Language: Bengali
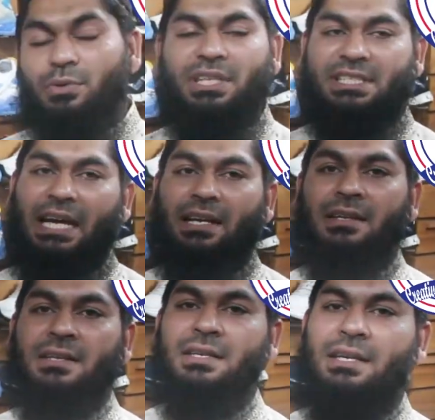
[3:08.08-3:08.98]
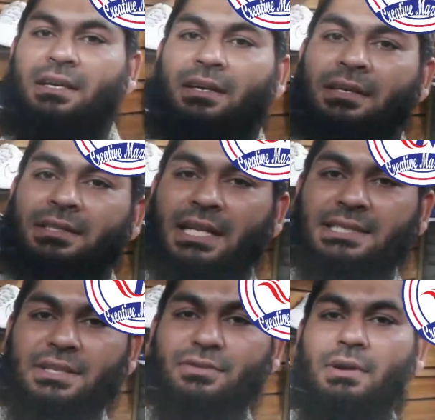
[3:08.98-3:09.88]
করতে চান
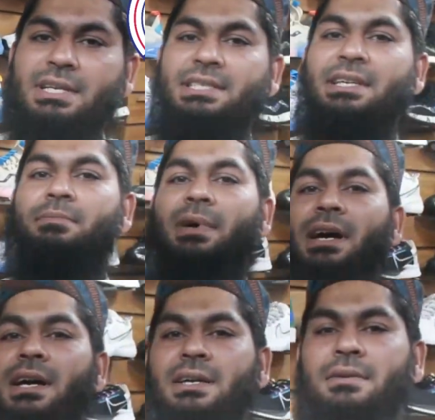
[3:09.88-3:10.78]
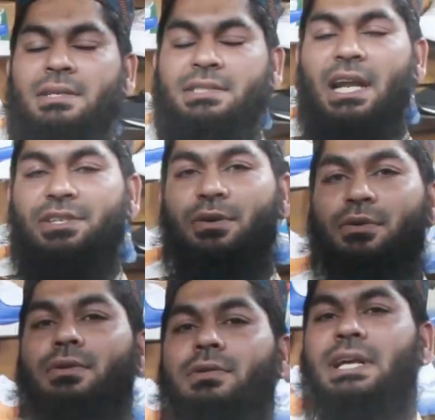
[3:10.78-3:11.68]
যারা ছাত্র আছেন বা যারা
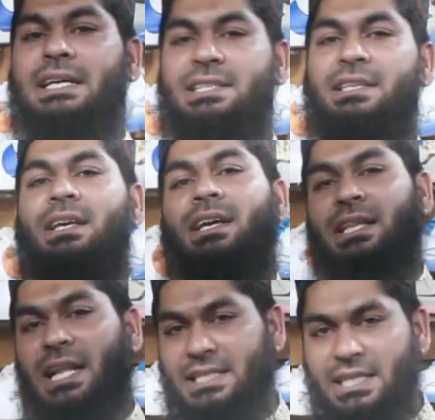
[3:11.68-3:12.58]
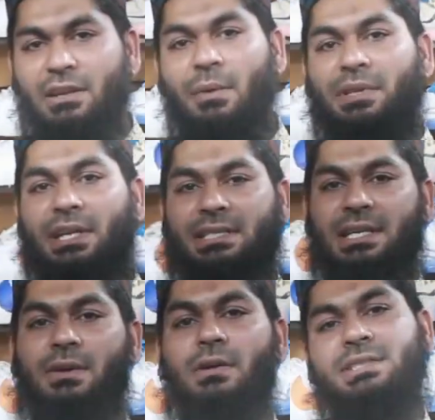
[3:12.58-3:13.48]
শহরগুলোতে আছেন তারা চাইলে আমাদের কাছ
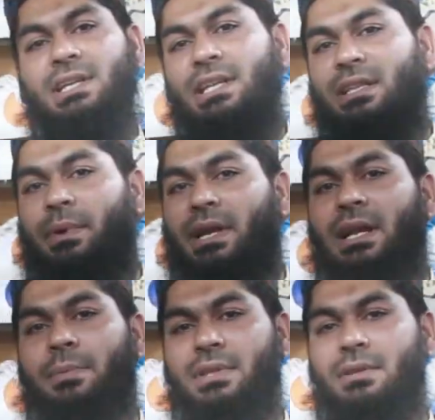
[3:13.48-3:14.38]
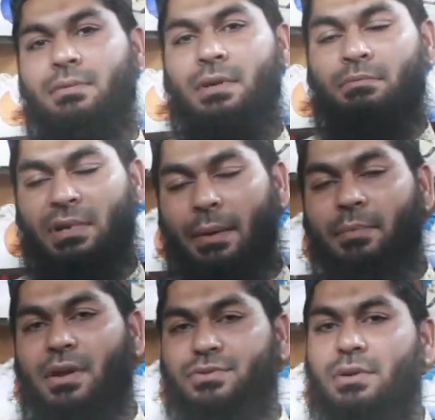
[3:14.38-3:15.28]
থেকে হোলসেল নিতে পারেন আমাদের
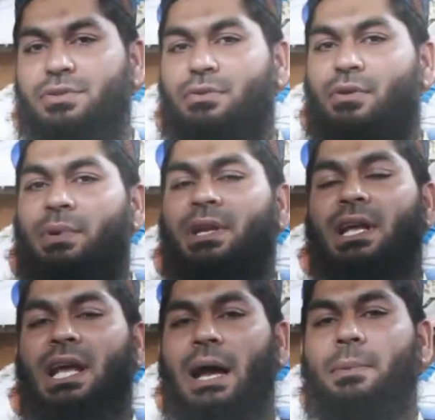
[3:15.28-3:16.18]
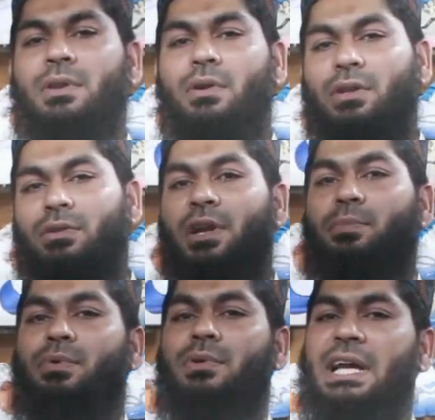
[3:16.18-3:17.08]
নাম্বারে যোগাযোগ করবেন আমাদের অনেক
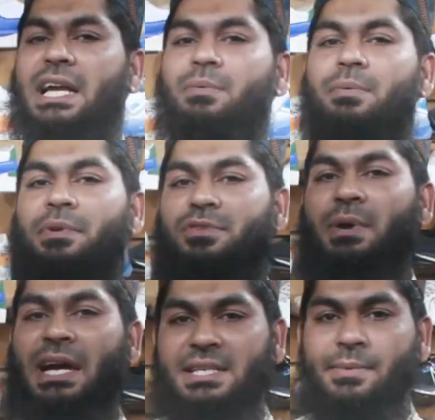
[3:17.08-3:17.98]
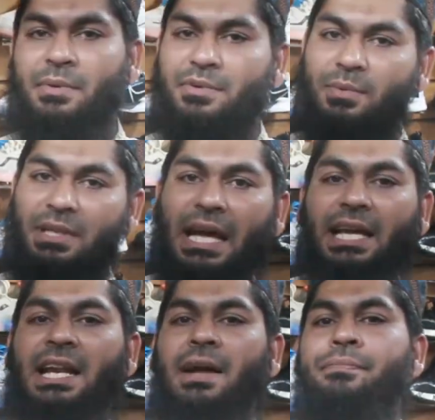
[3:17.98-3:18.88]
ধরনের পণ্য থাকে বিভিন্ন সময় আসে বিভিন্ন সময়
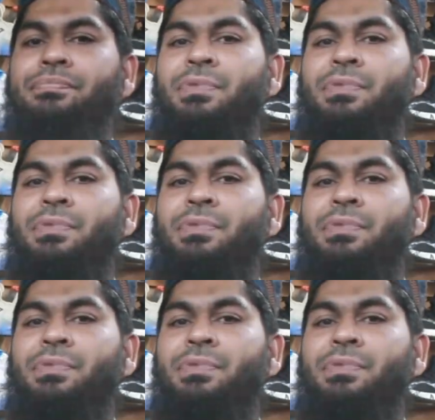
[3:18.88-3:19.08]
থাকে না